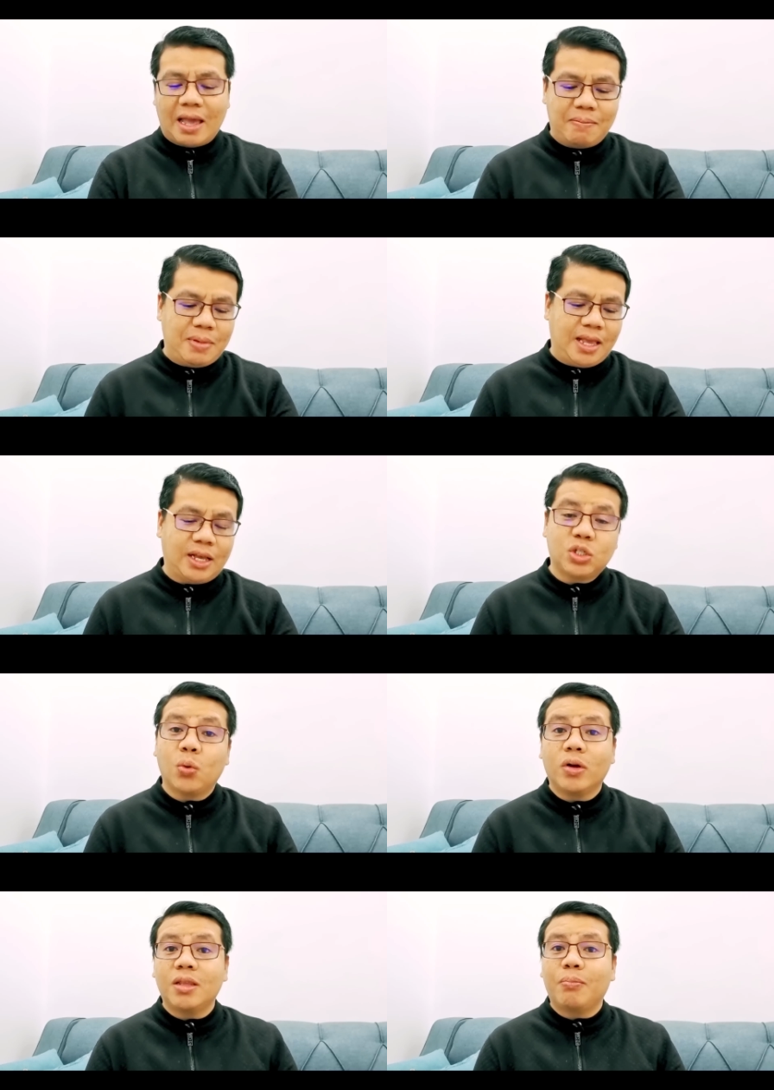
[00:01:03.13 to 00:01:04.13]
Kaibigan.
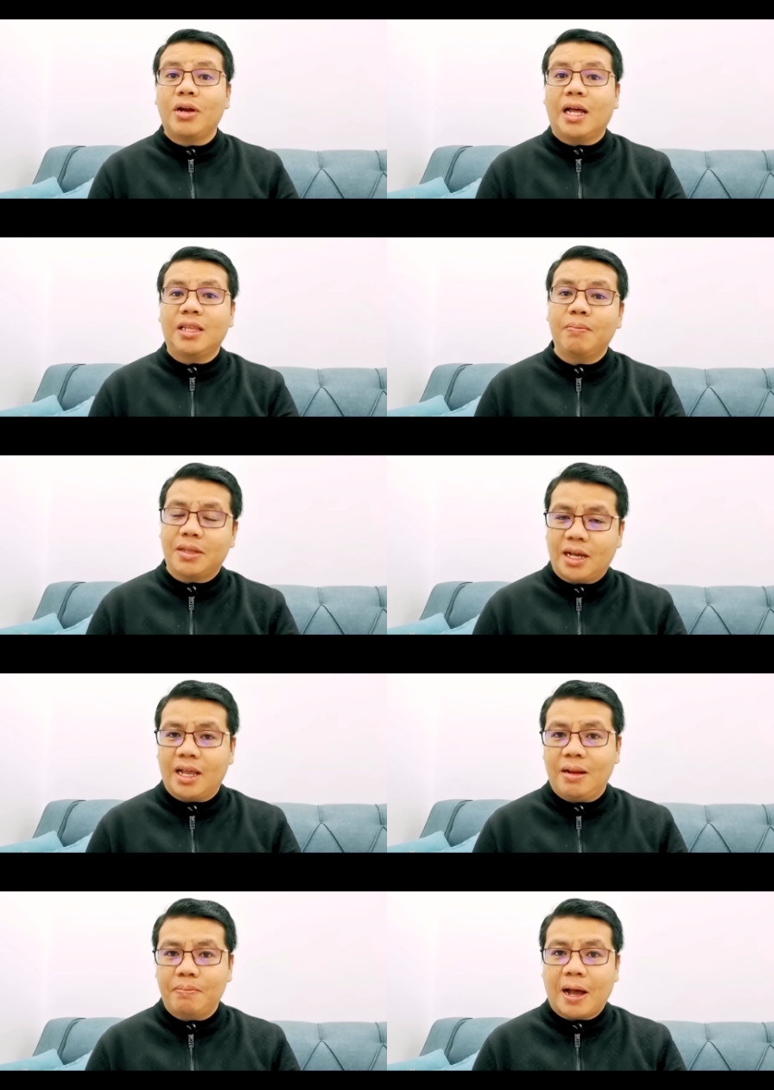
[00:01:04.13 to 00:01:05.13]
So huwag na po nating
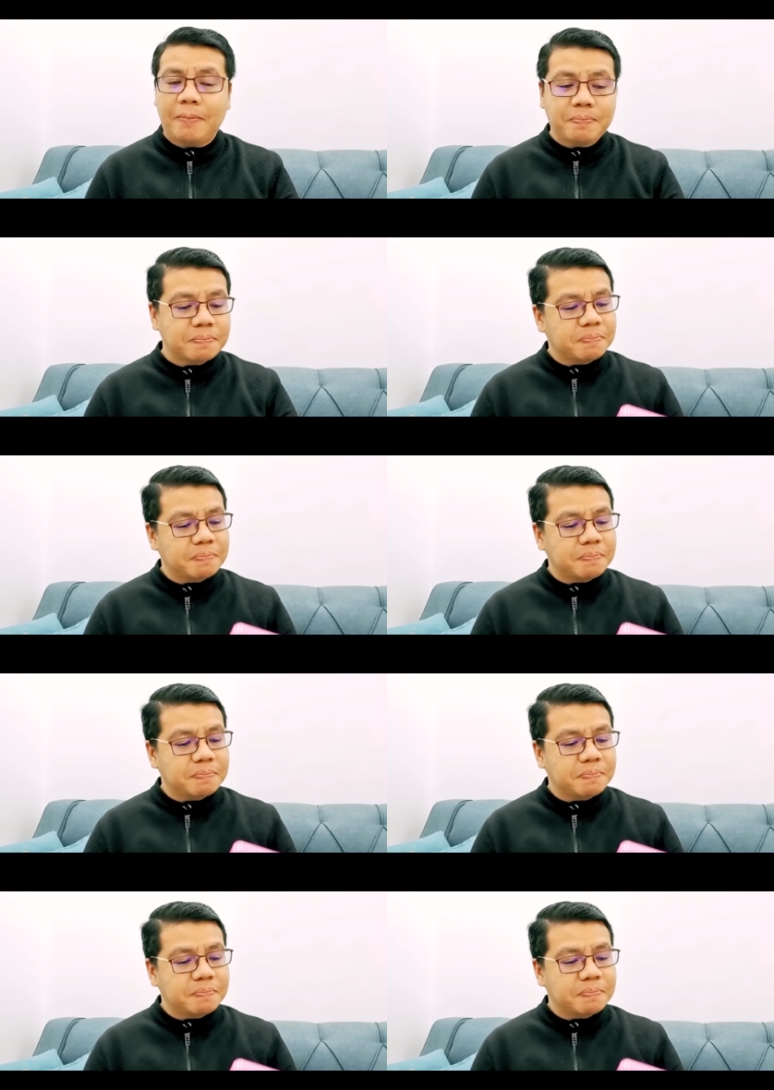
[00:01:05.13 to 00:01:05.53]
patagalin pa.